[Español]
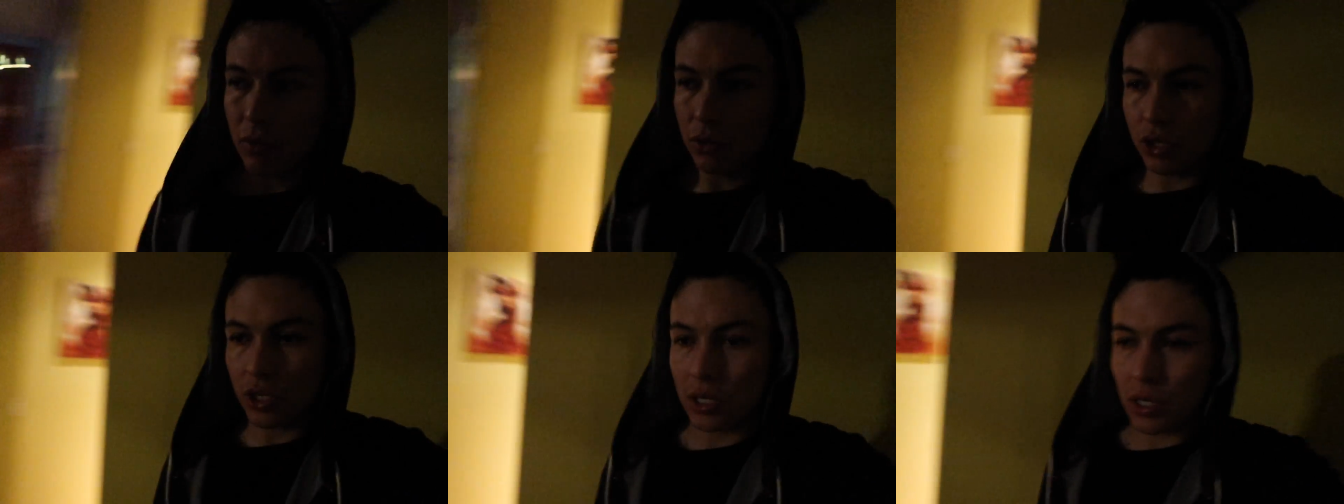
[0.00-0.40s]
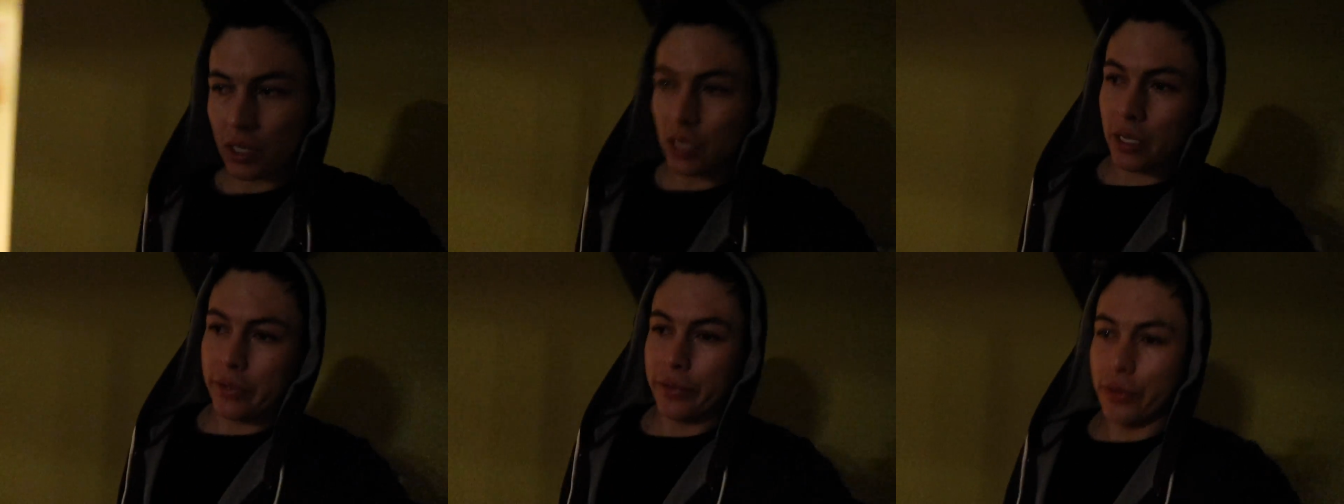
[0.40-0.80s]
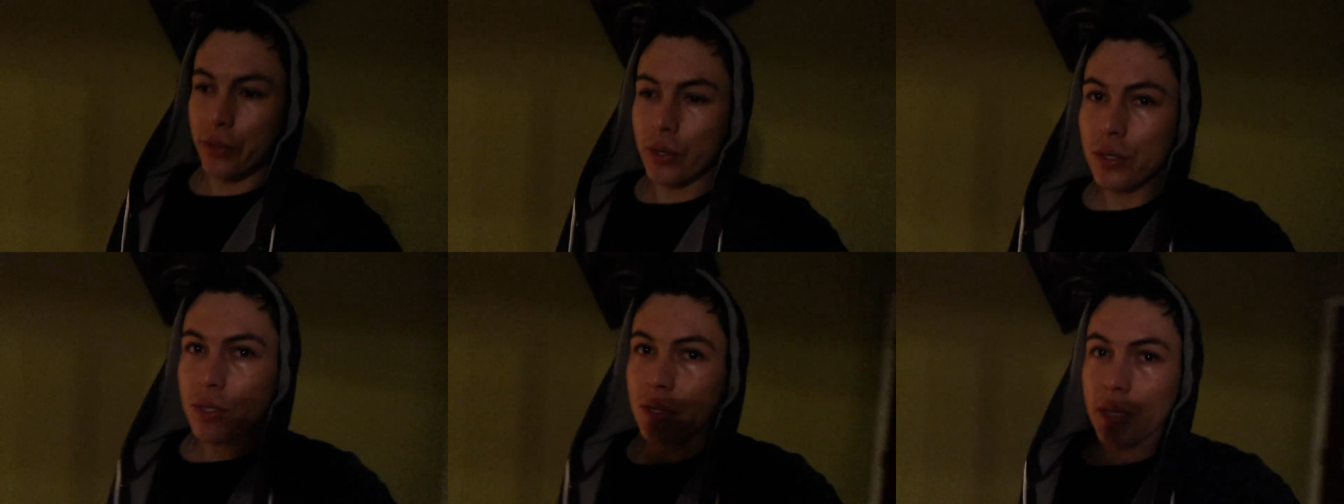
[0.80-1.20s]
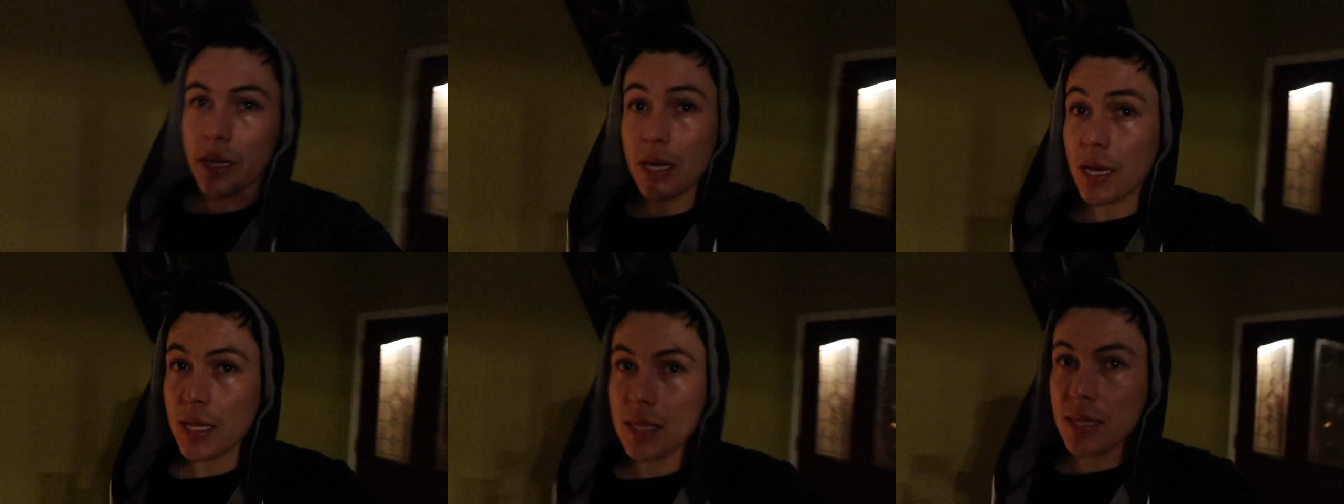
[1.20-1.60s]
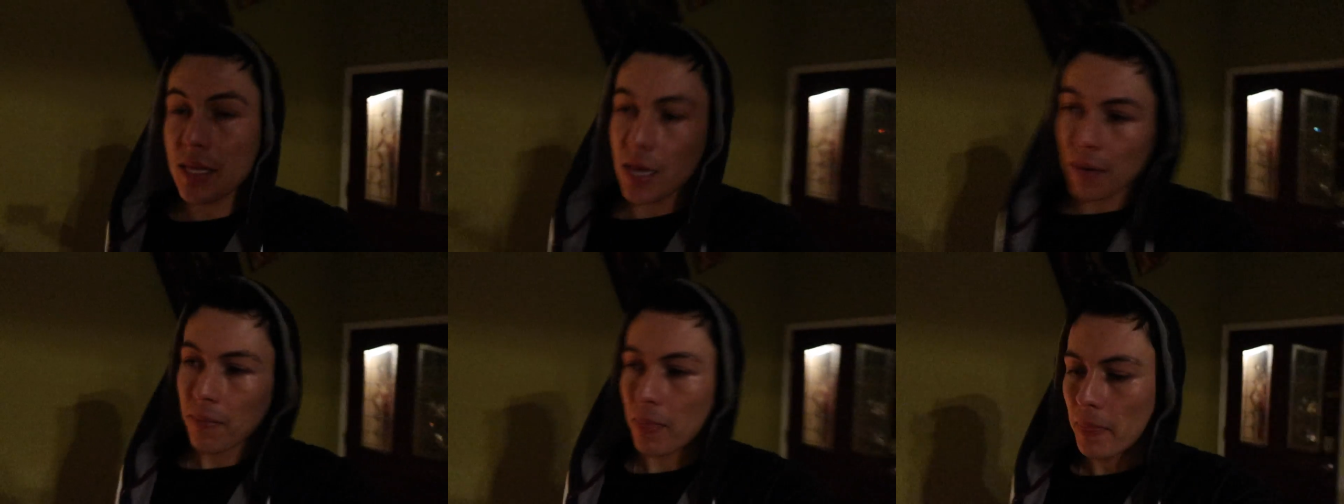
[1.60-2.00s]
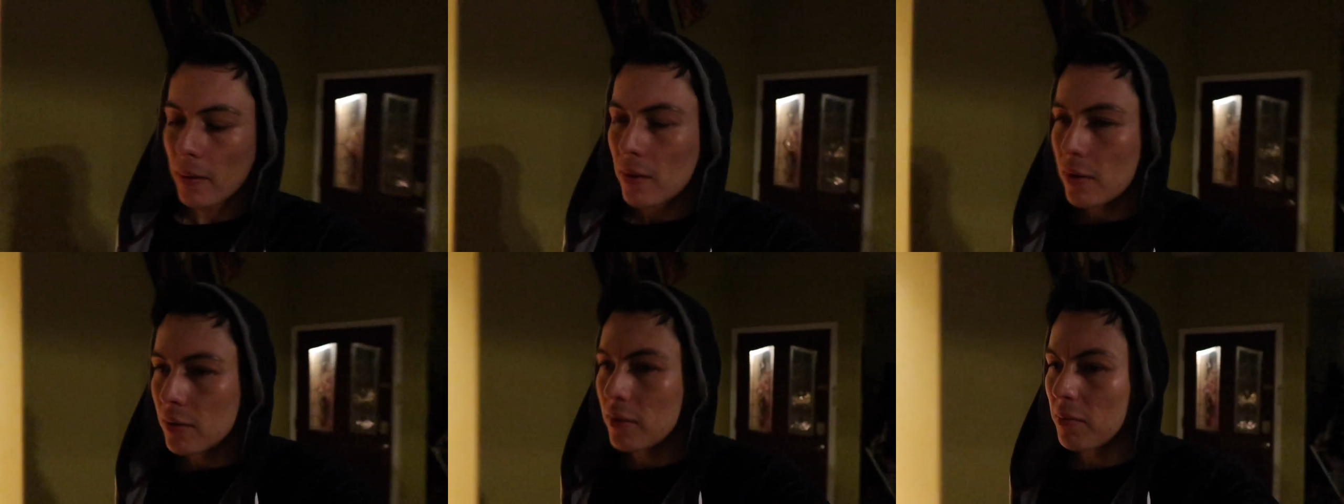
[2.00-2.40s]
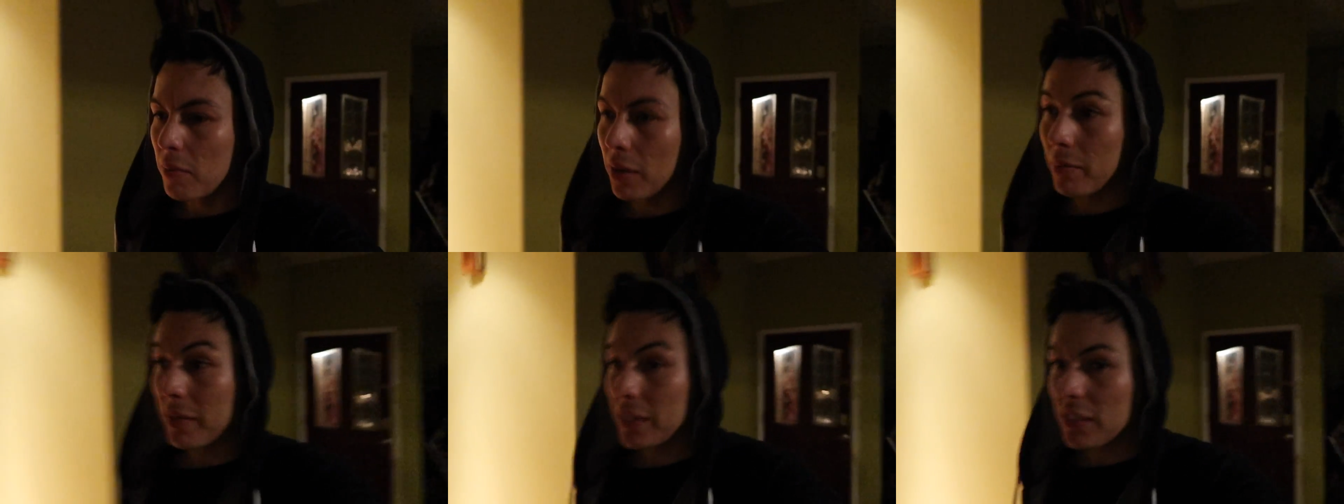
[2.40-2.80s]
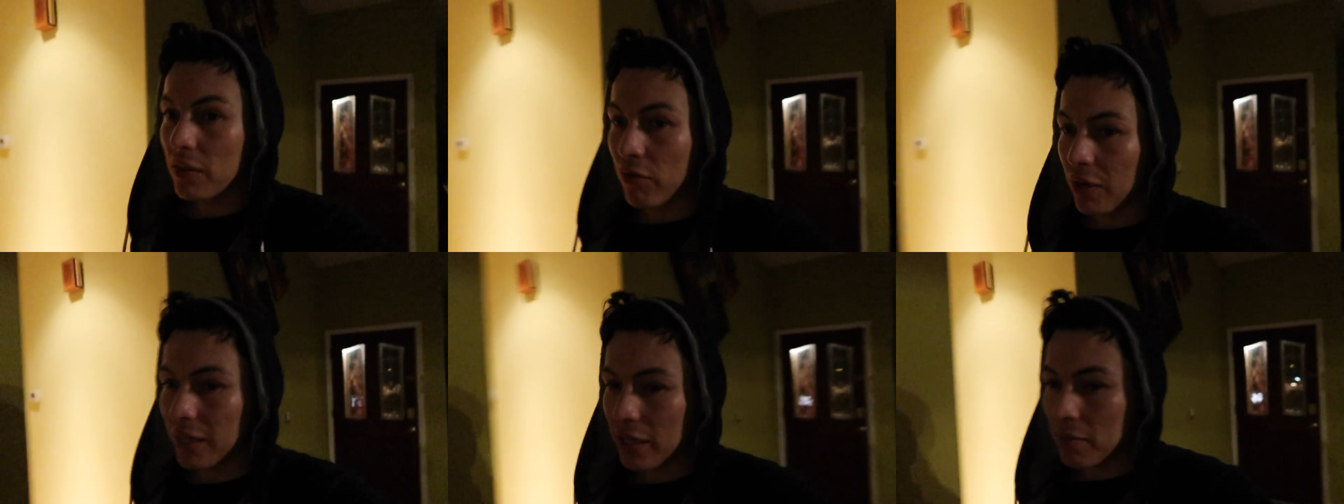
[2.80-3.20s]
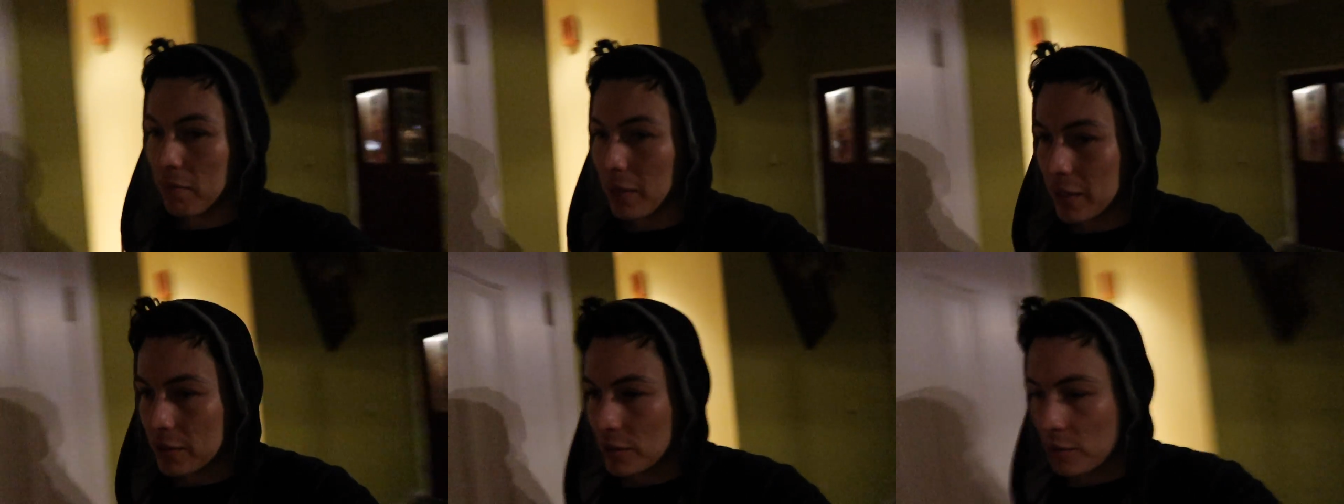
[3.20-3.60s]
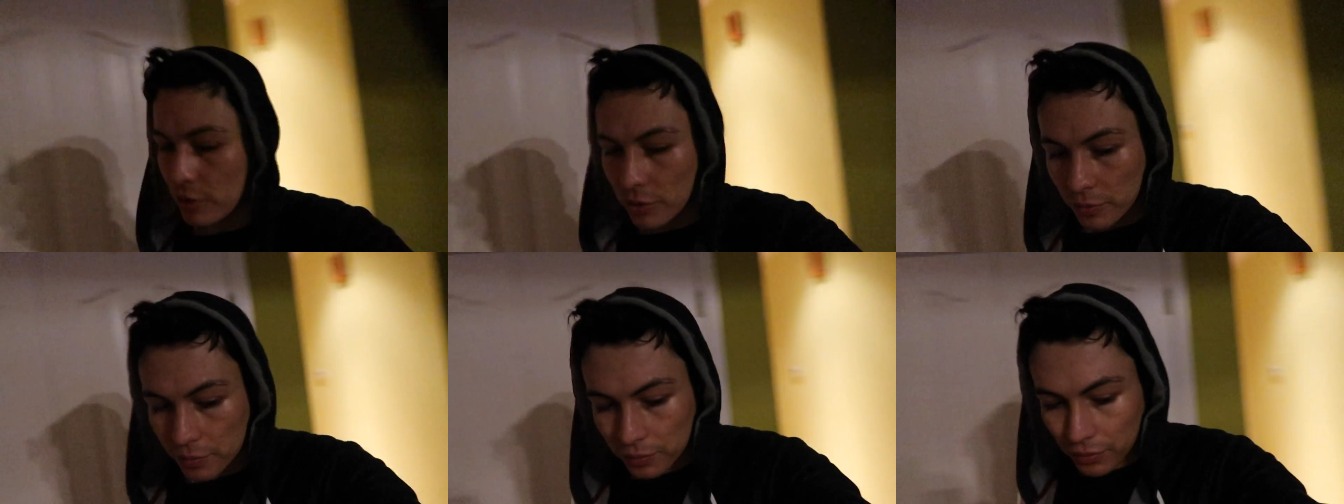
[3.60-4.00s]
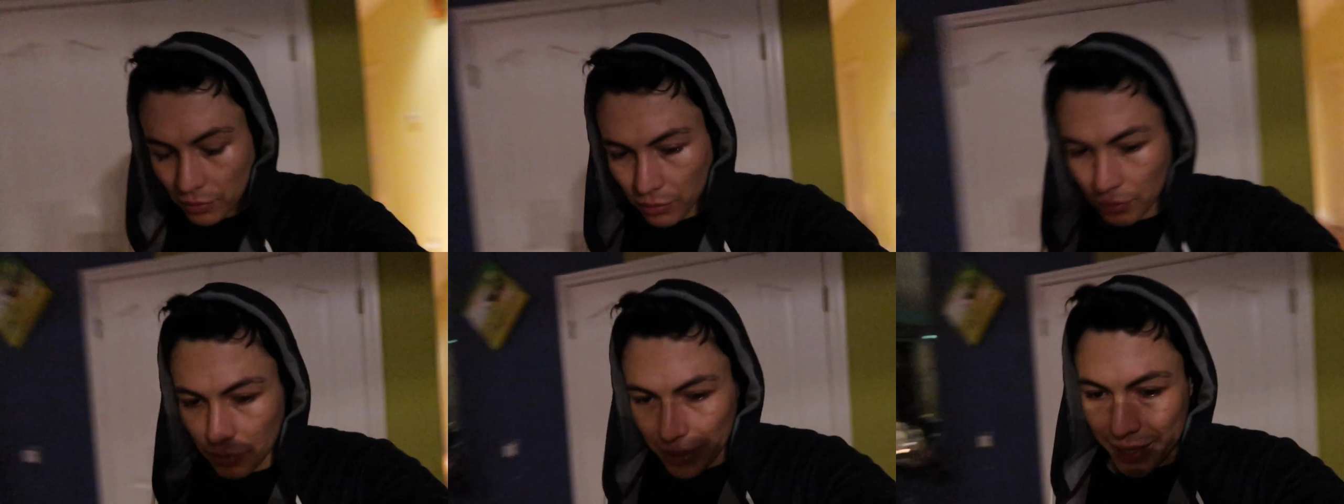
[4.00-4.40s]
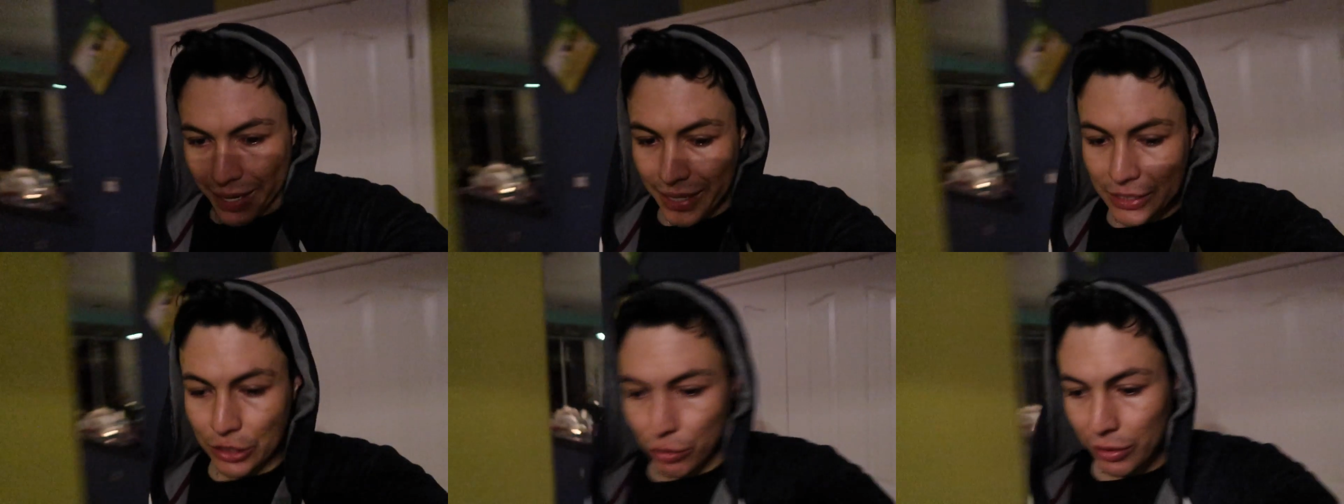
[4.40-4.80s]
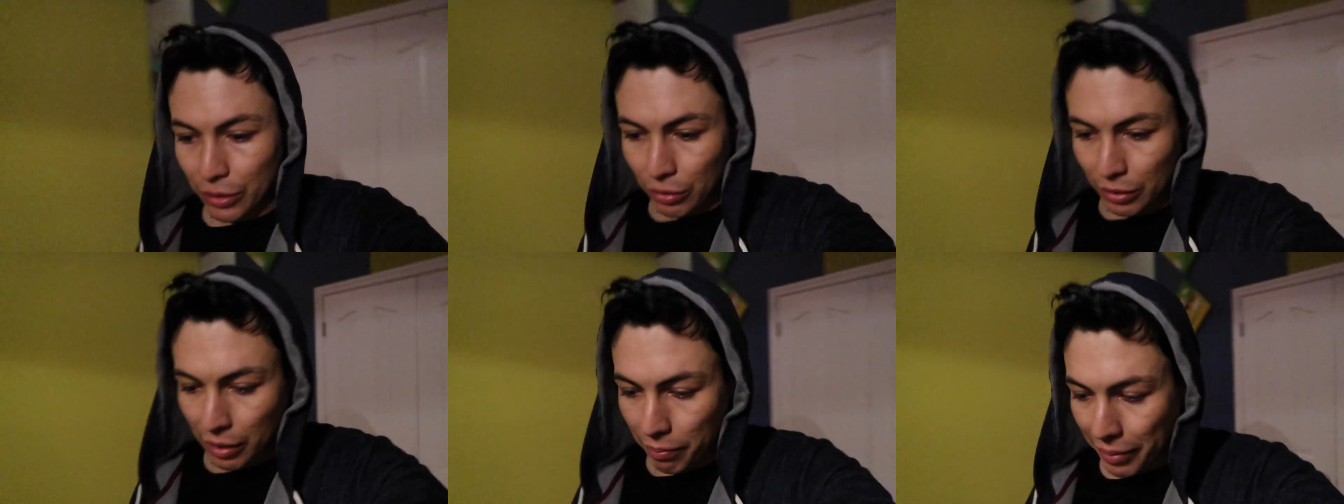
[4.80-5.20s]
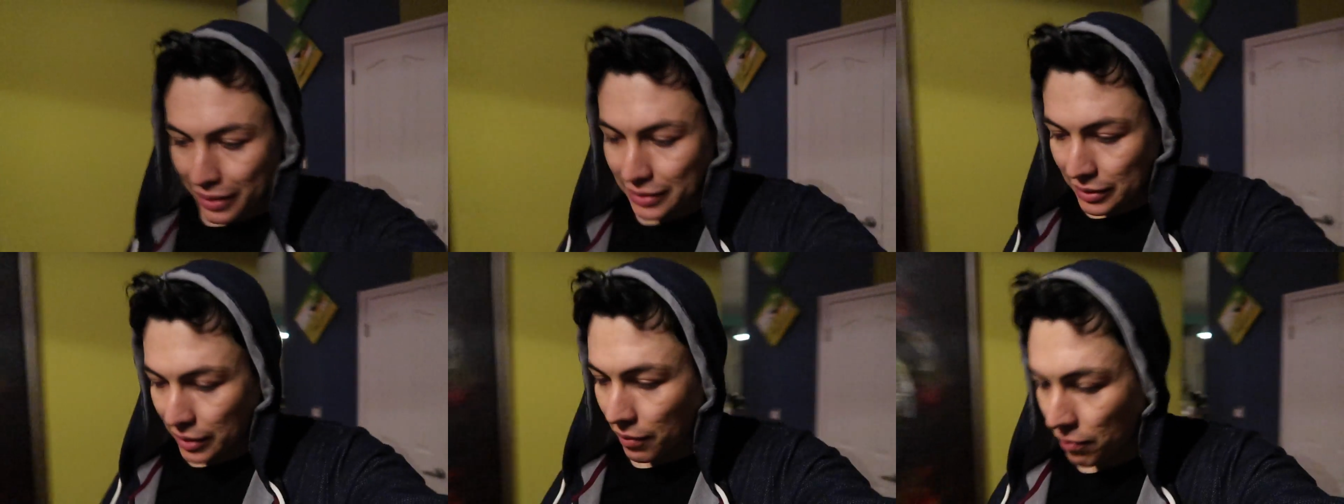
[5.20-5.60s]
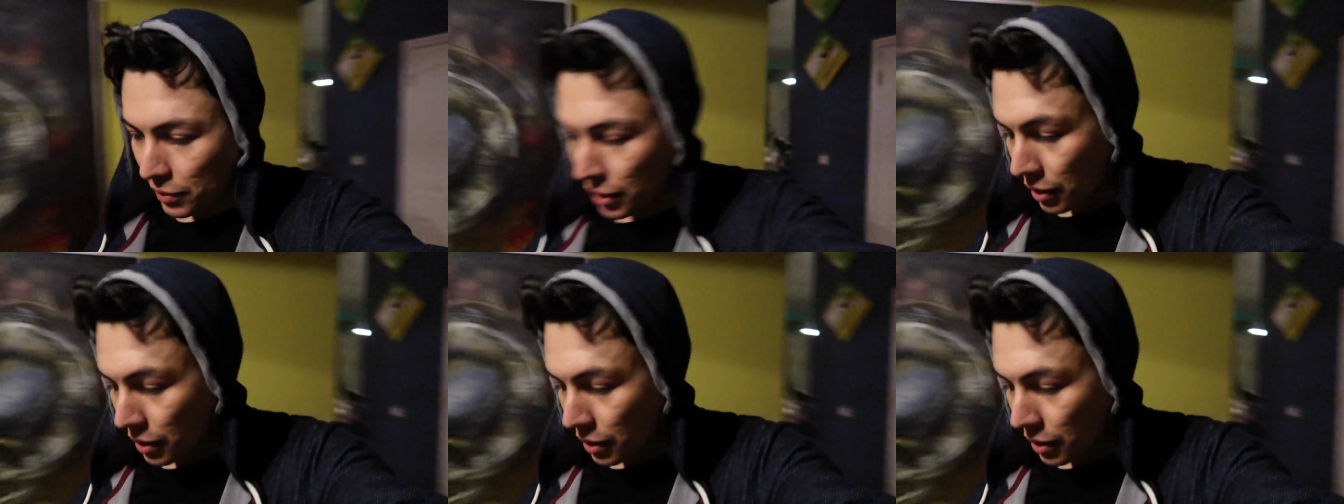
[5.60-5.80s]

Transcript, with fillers: noche. ¿En dónde anda? Para mí que se fue al gimnasio. Eso es lo que pasa